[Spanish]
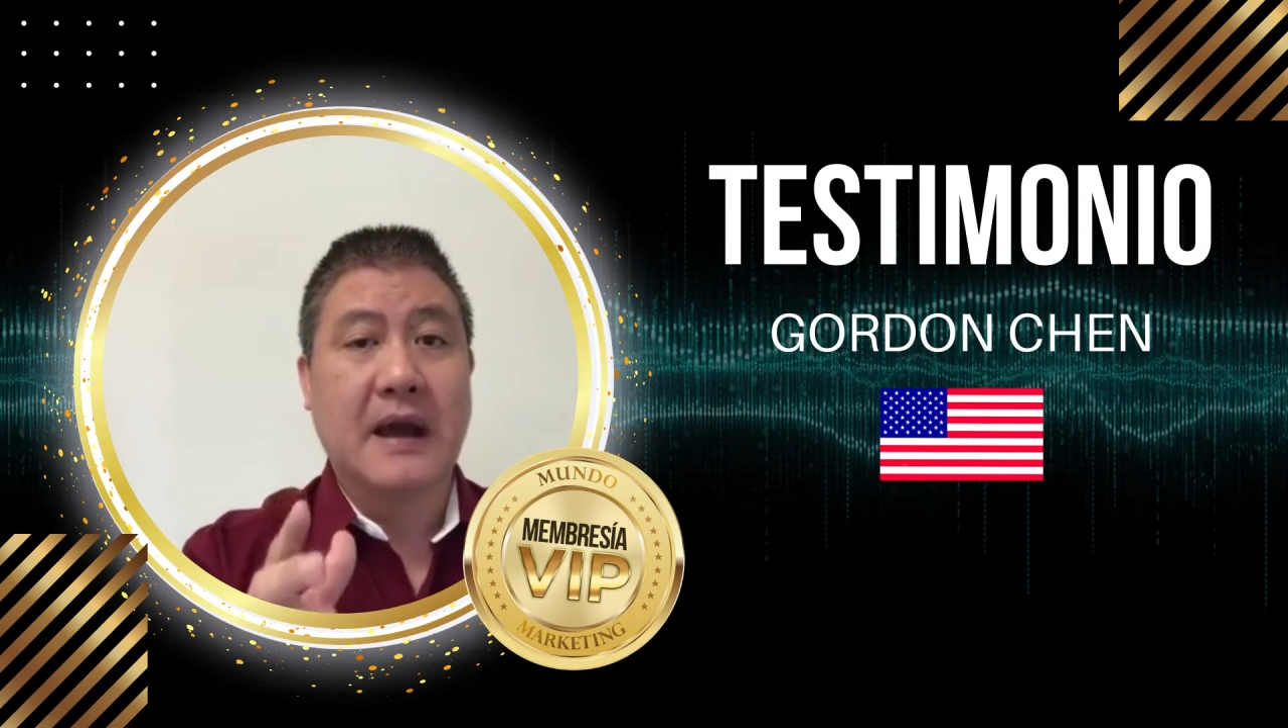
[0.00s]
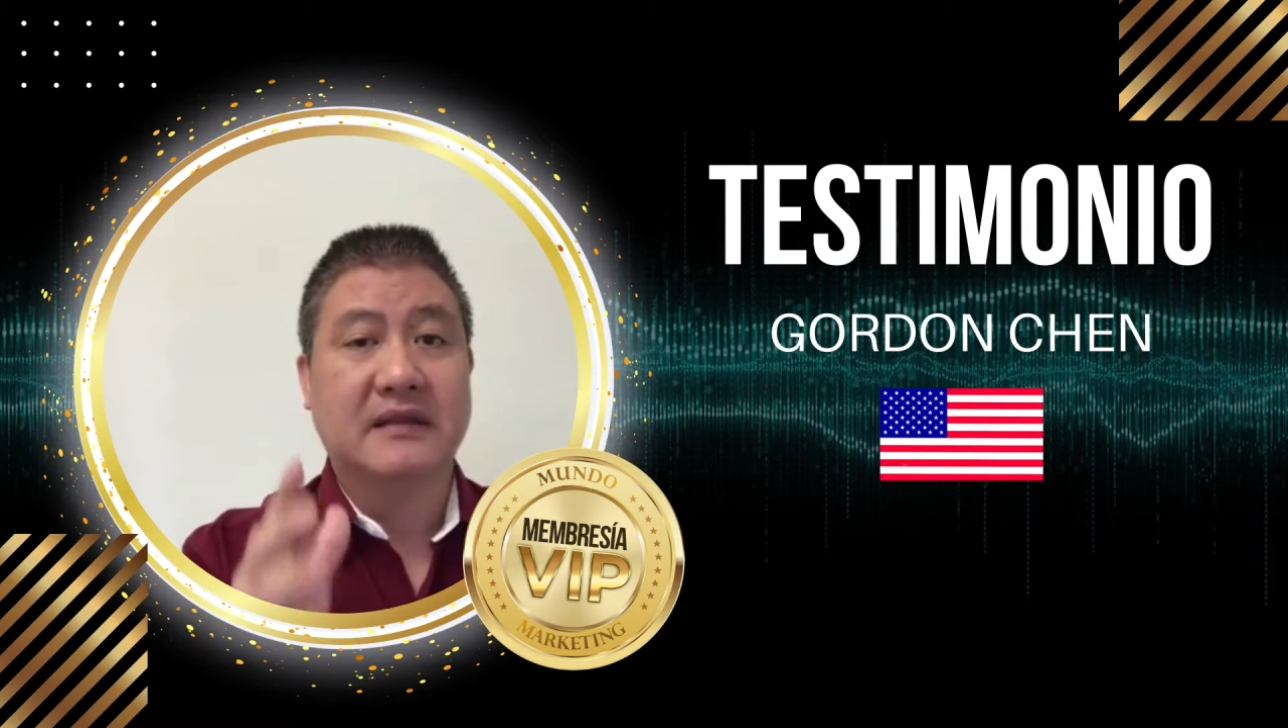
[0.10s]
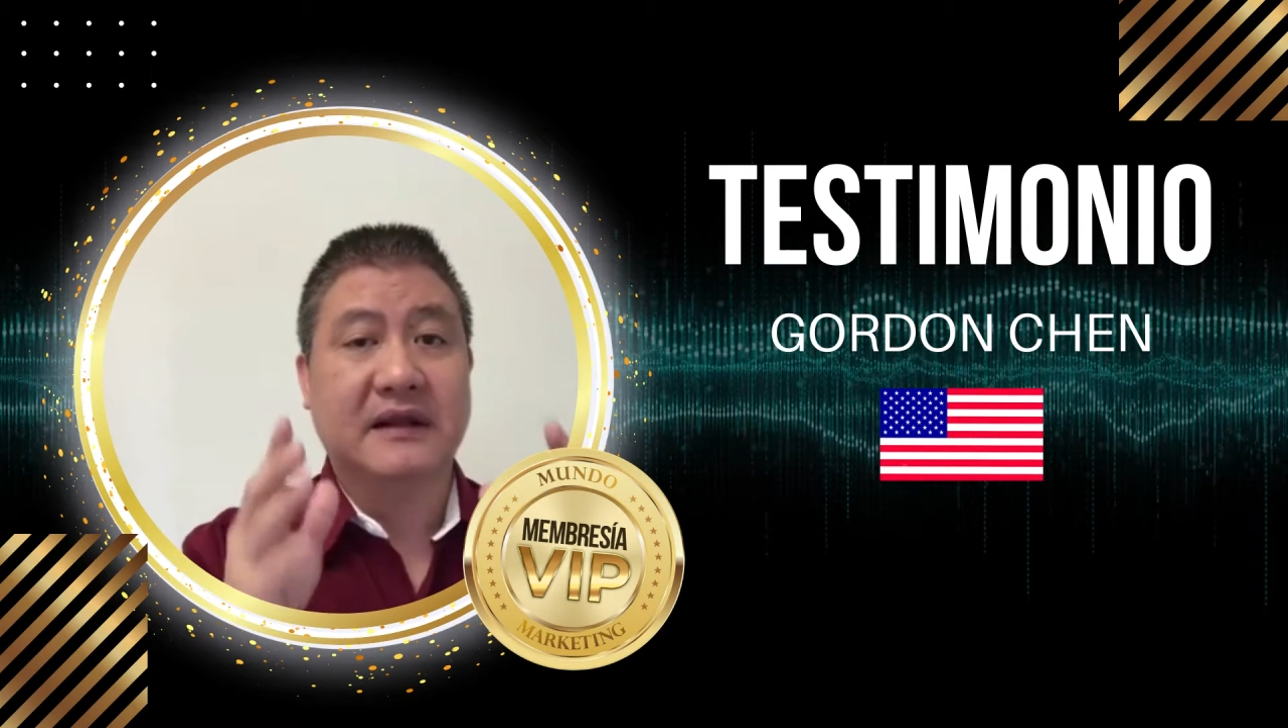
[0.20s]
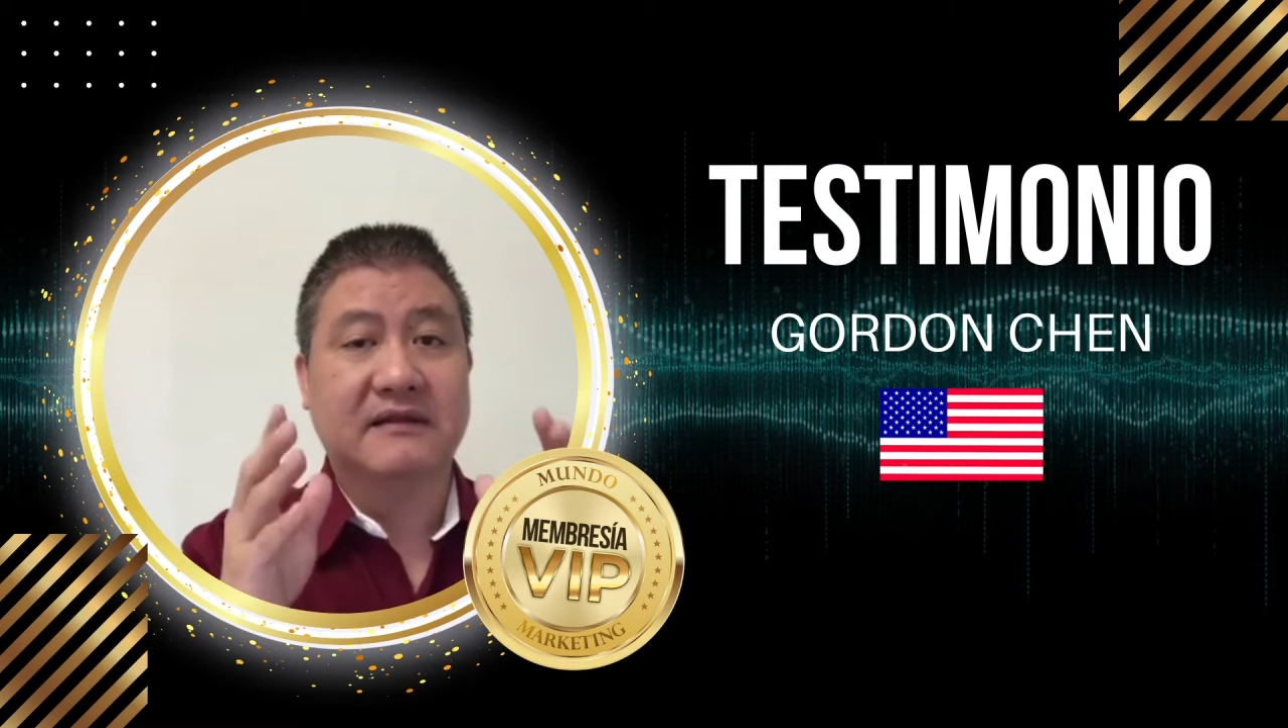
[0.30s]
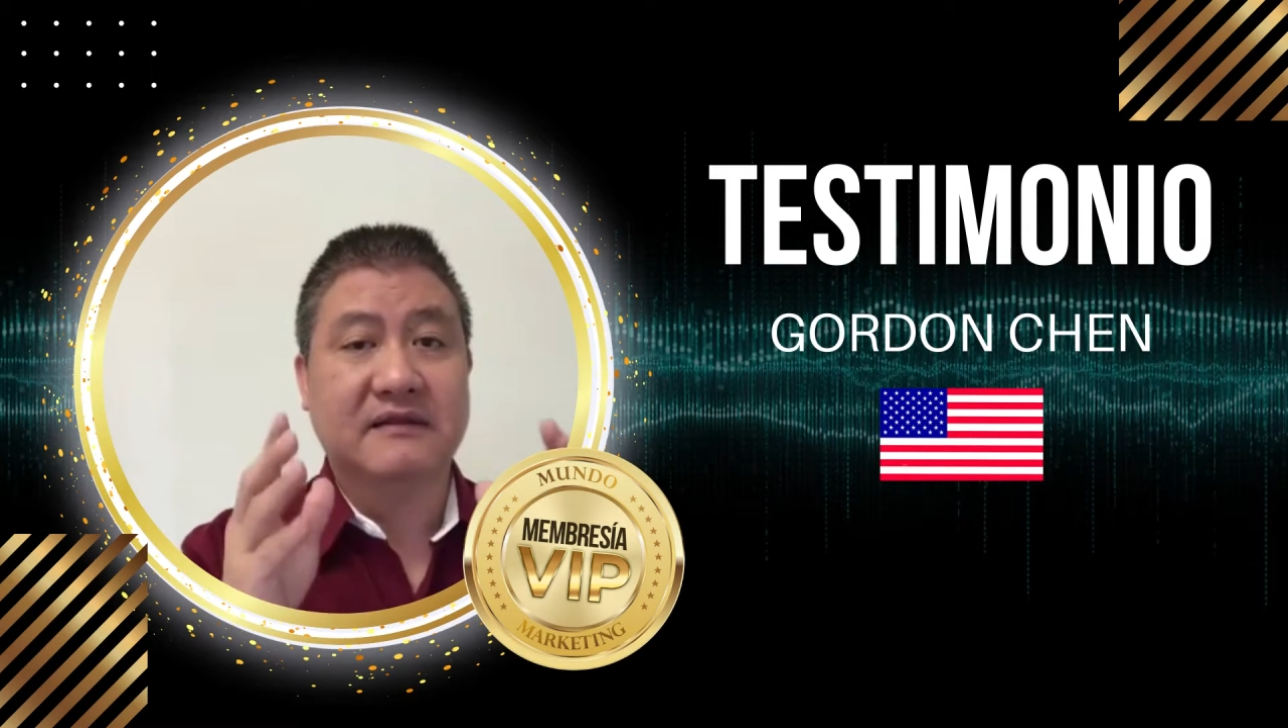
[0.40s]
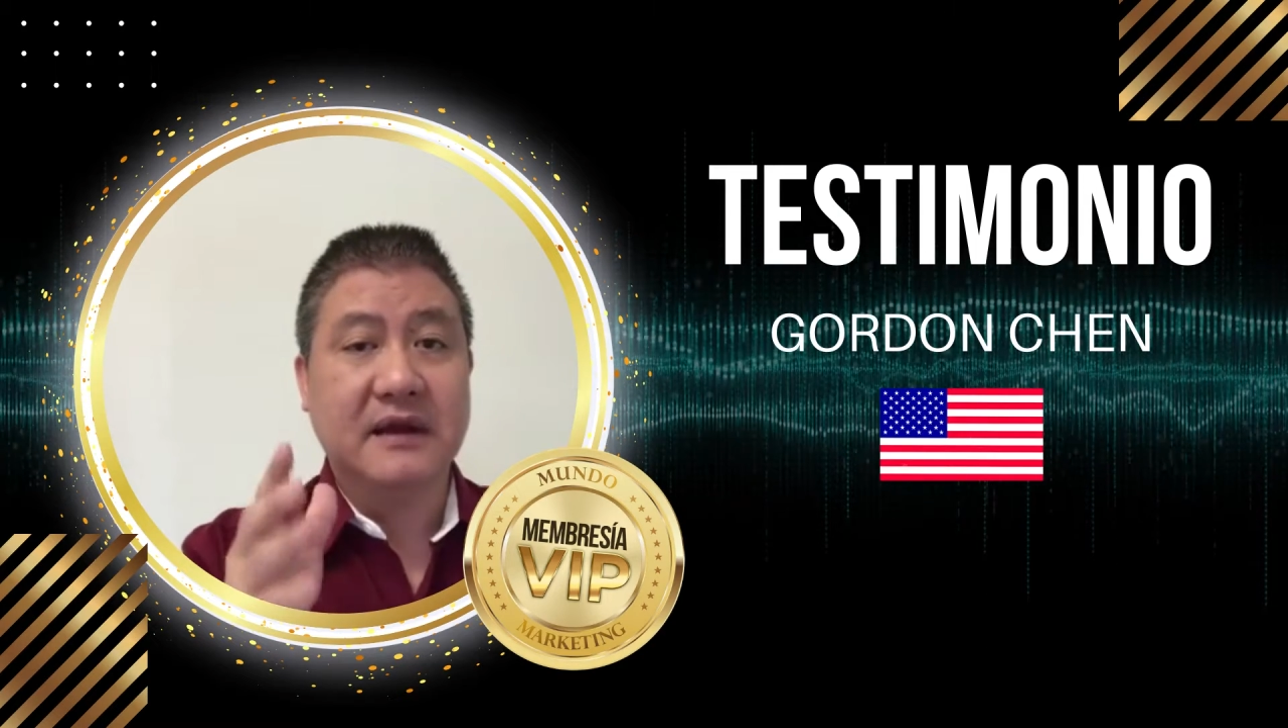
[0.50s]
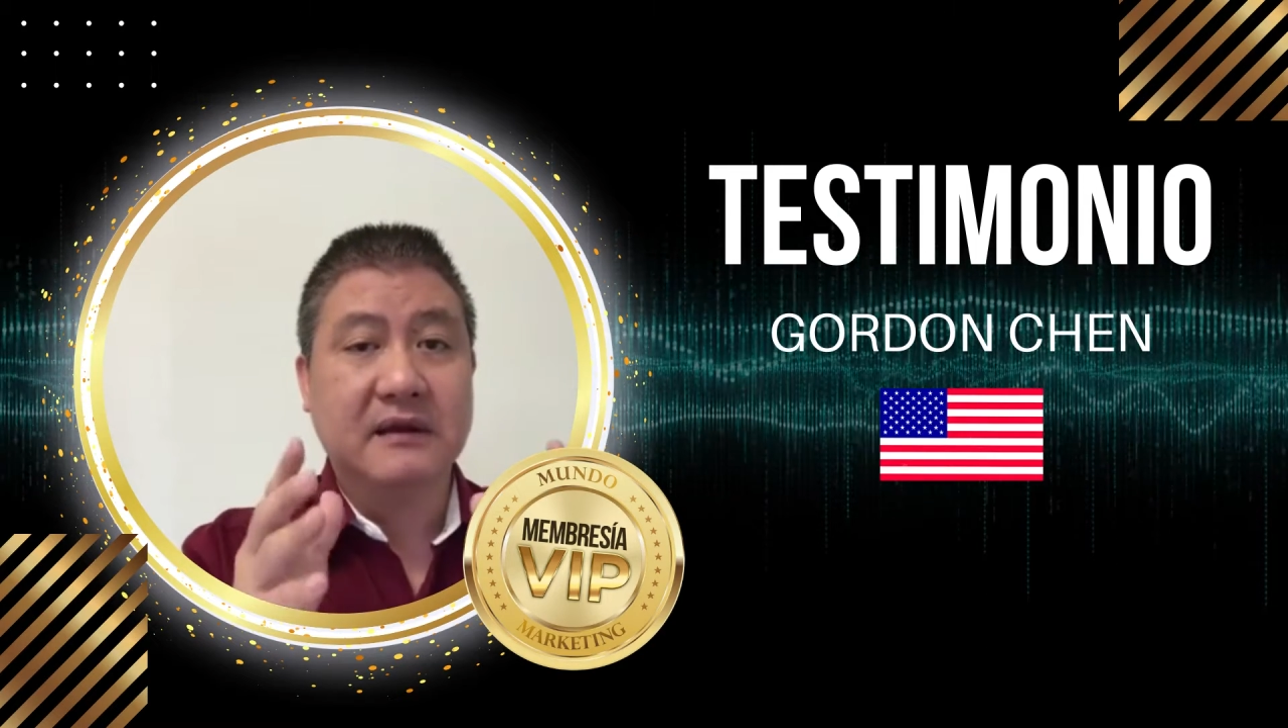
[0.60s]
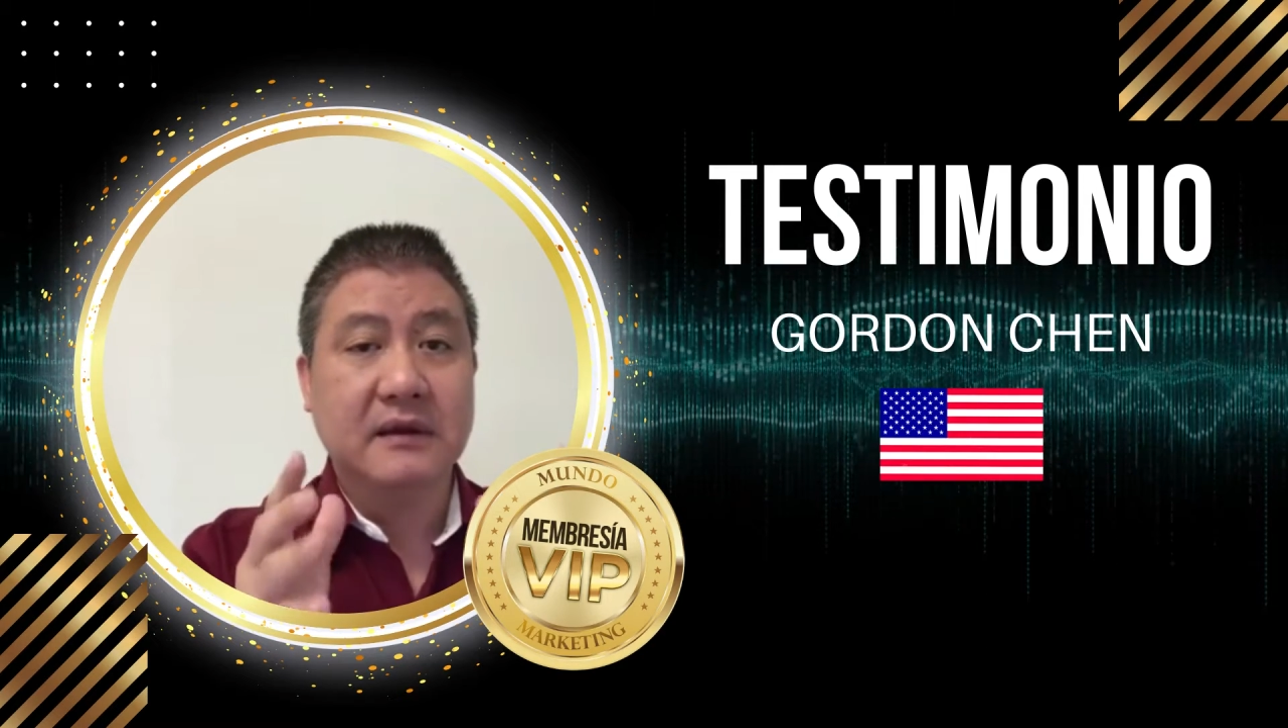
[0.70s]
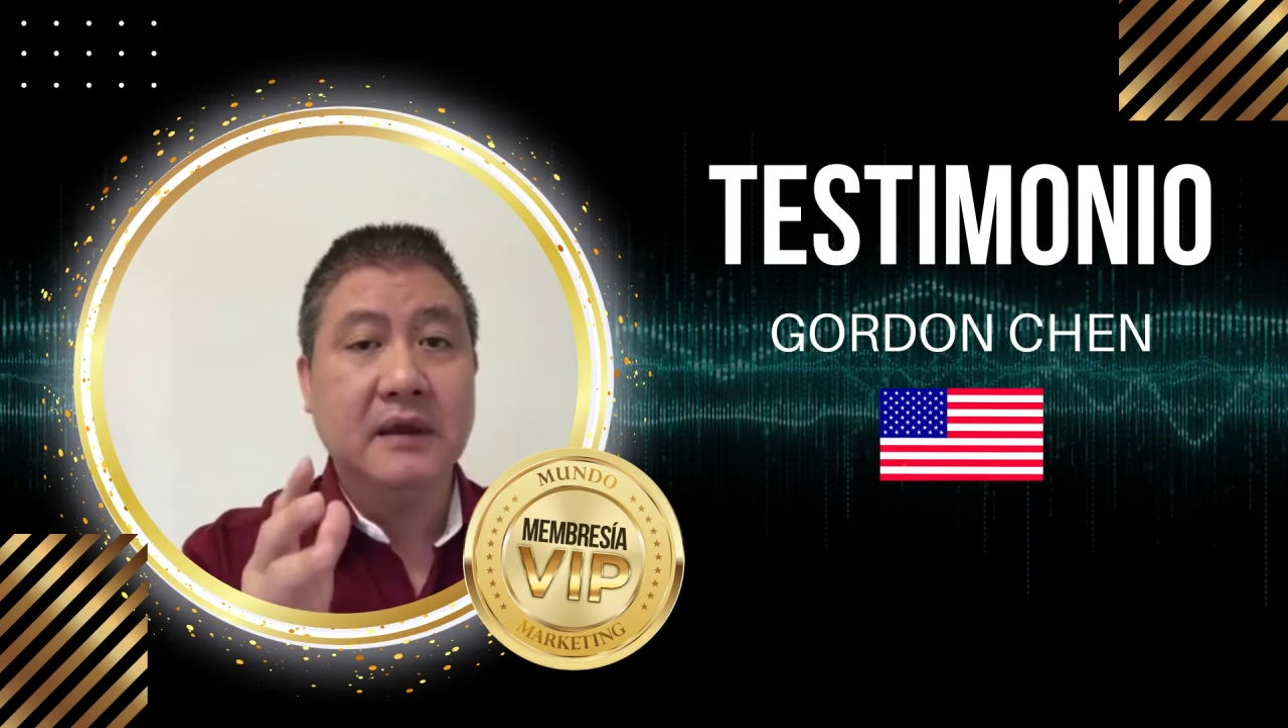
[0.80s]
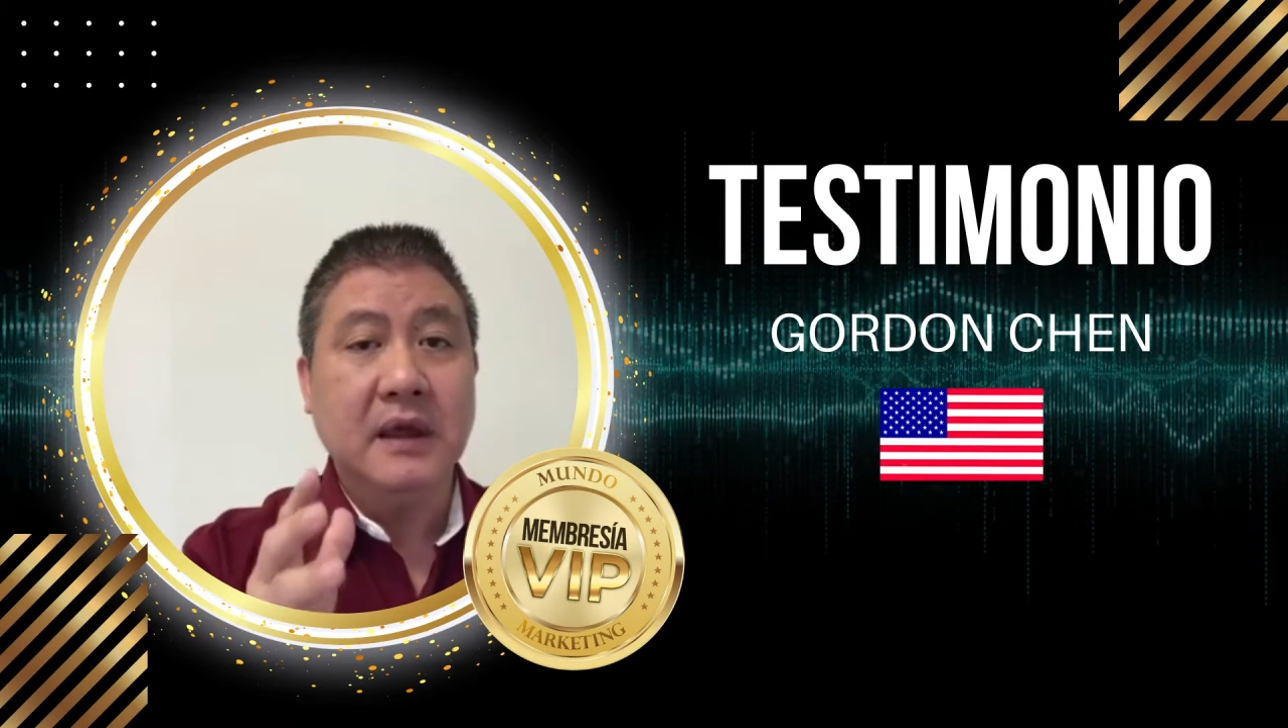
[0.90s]
hasta el
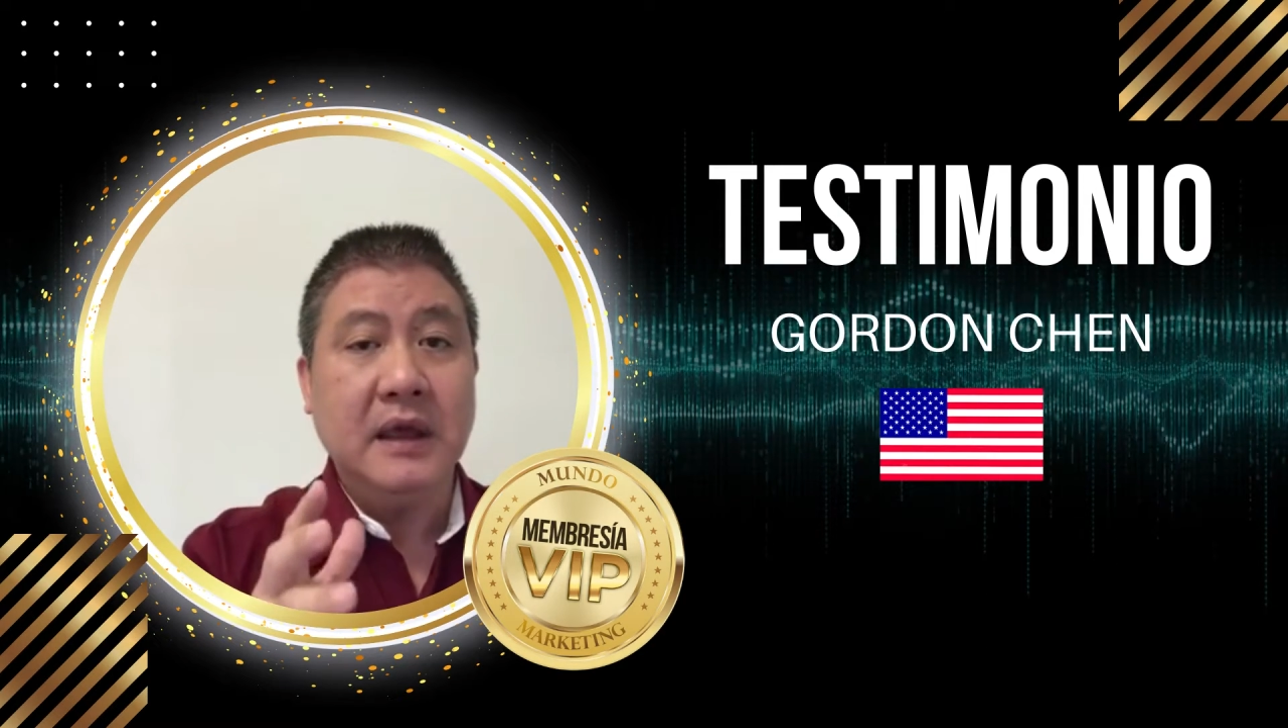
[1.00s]
cierre